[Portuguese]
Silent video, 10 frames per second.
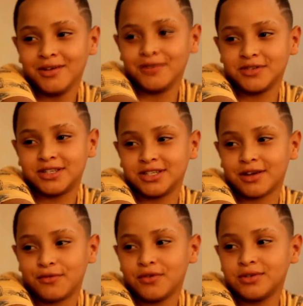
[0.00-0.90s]
E você
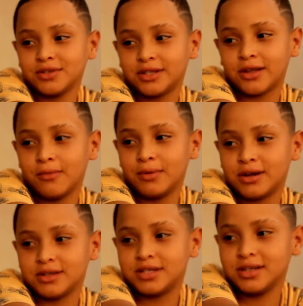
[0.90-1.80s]
já viu onde tem um
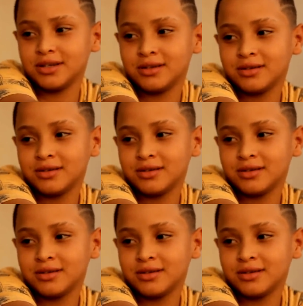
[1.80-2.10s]
banco assim?